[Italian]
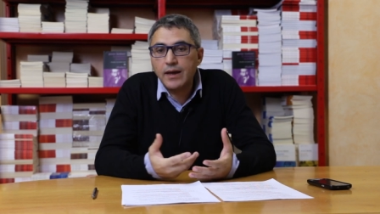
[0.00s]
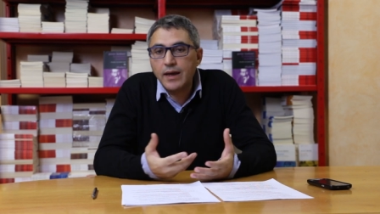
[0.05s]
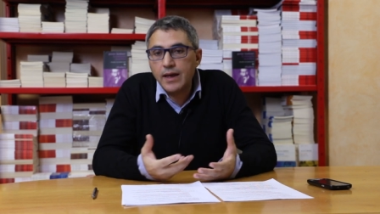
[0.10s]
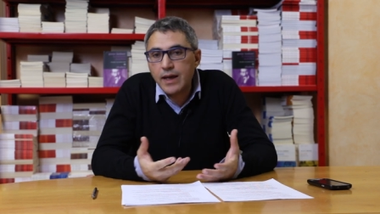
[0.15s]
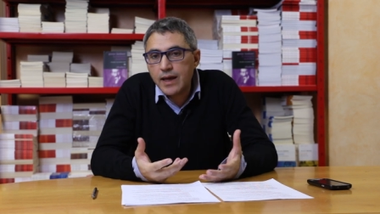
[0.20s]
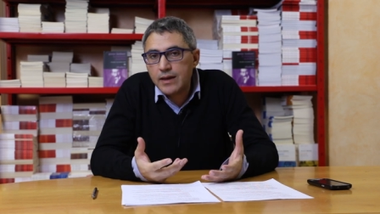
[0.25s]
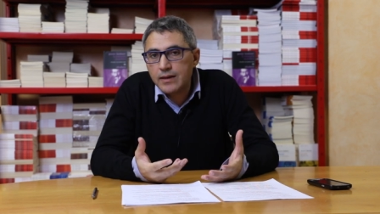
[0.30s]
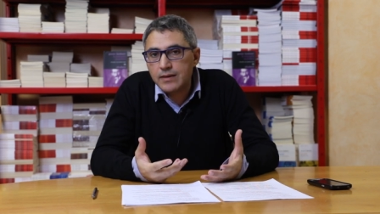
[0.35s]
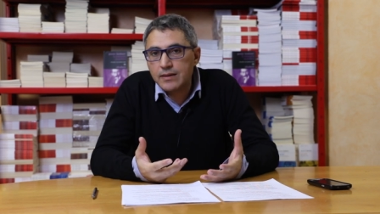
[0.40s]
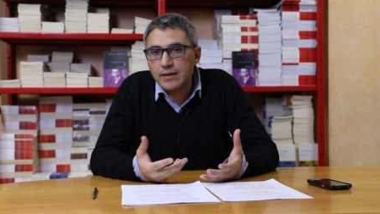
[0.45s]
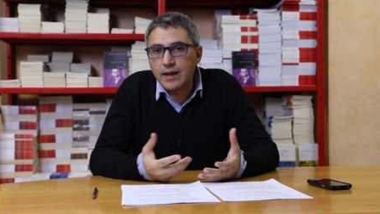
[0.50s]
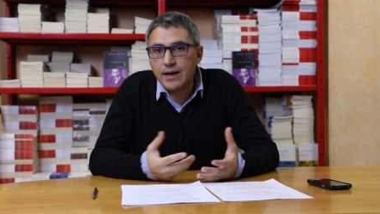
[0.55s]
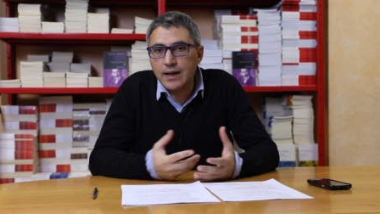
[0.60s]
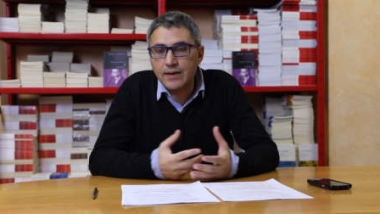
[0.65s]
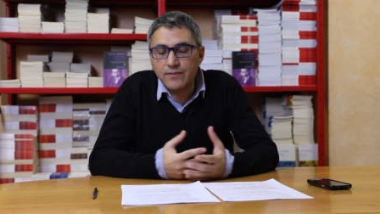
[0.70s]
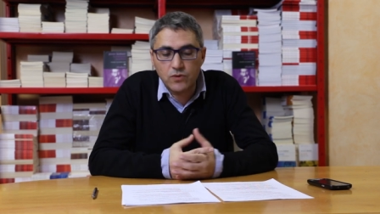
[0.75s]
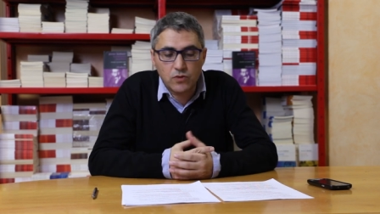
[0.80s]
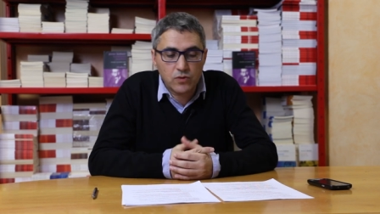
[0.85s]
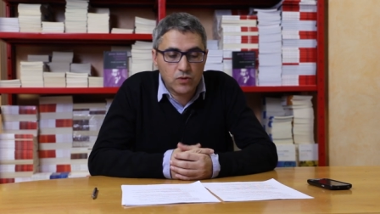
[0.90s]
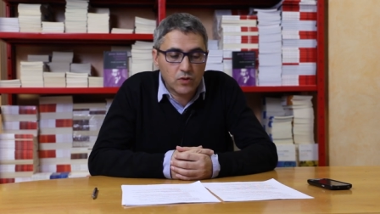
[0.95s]
e nel
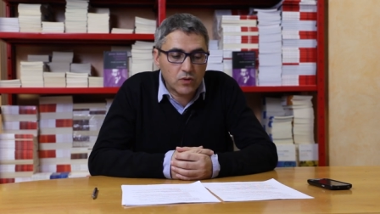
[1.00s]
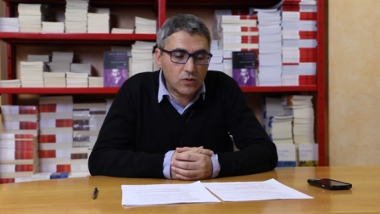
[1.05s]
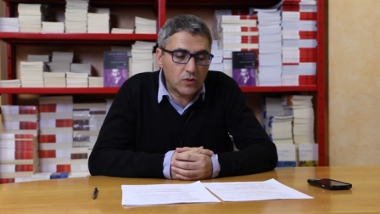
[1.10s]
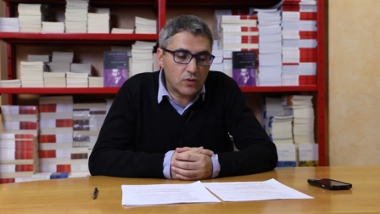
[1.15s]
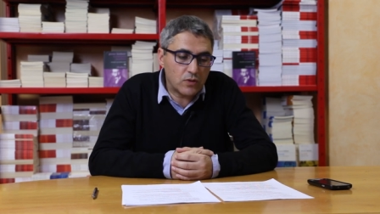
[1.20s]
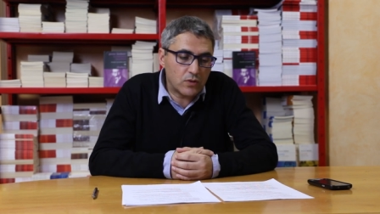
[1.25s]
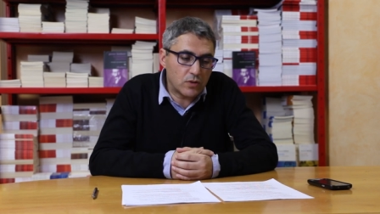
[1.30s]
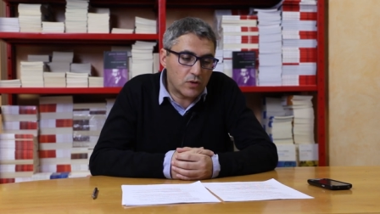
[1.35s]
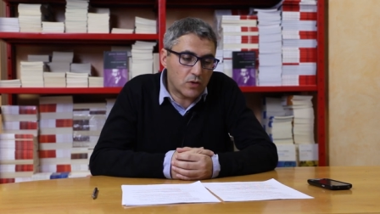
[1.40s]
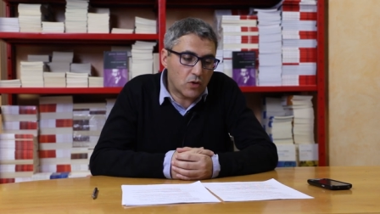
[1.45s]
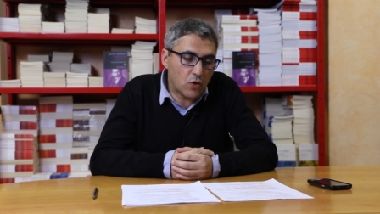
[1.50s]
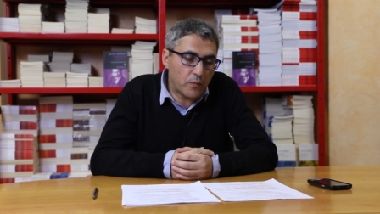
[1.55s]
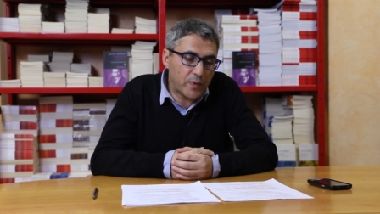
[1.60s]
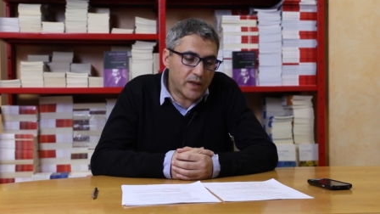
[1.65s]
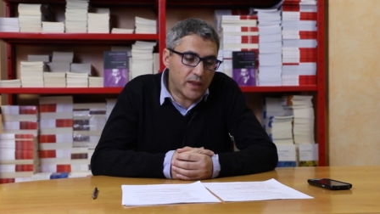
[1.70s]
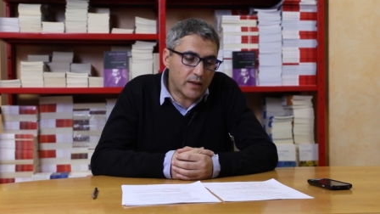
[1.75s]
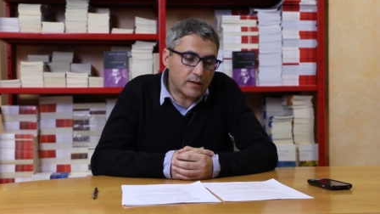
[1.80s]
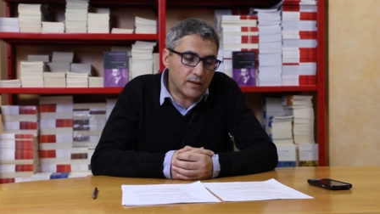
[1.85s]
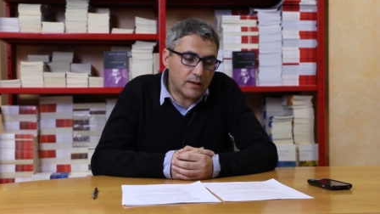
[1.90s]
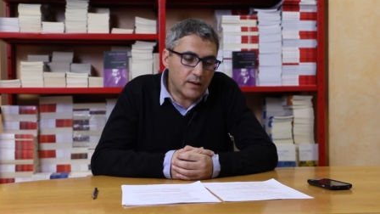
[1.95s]
lavoro eh,
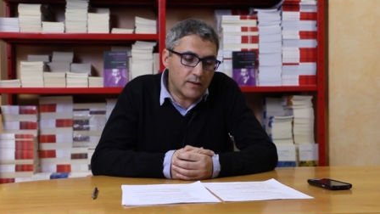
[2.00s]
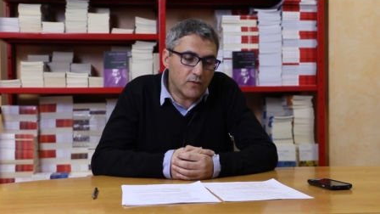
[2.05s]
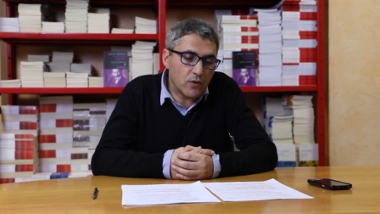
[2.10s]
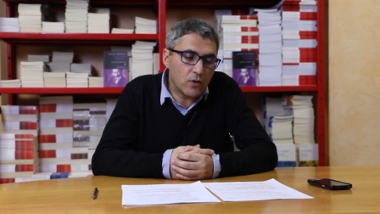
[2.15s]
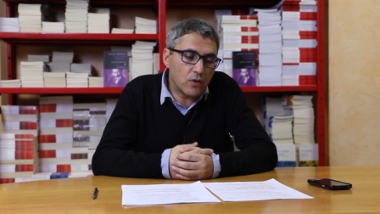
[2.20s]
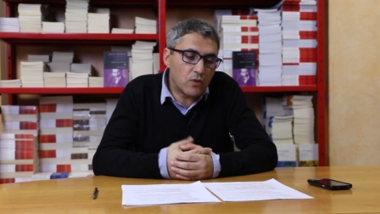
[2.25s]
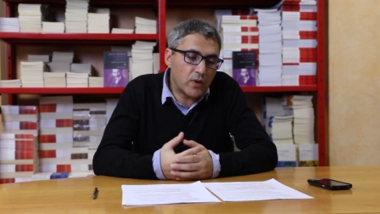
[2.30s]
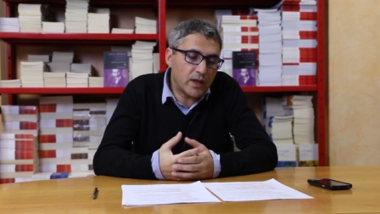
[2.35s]
cooperativo.